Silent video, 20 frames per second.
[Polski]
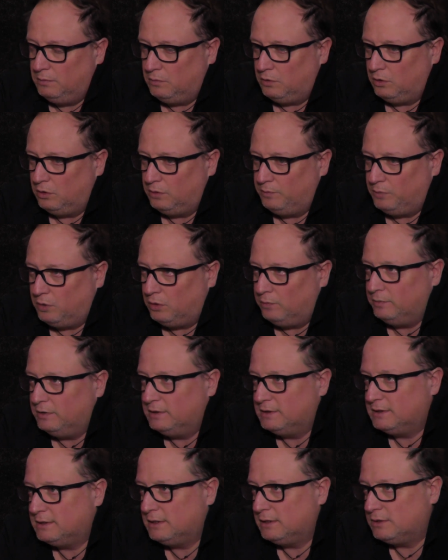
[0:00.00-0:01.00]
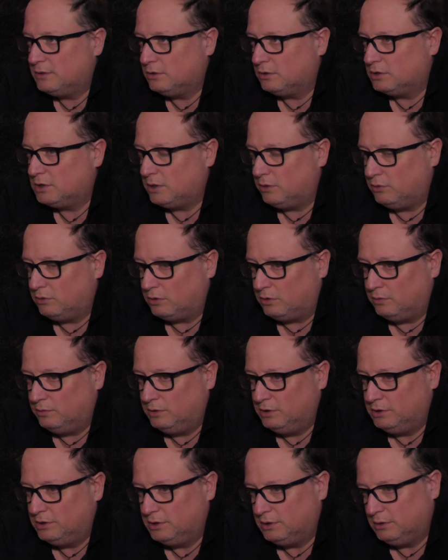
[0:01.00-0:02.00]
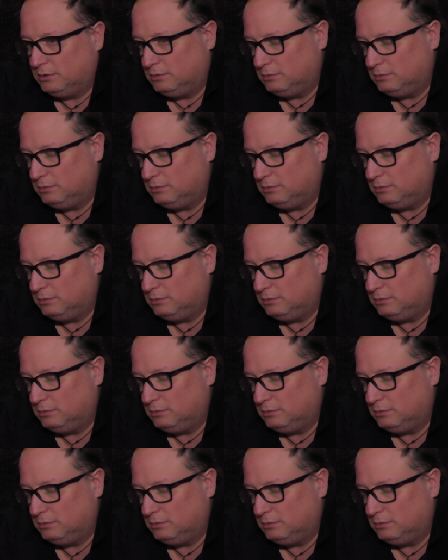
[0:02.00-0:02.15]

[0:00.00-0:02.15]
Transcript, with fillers: moi pomysł, co chciał robić.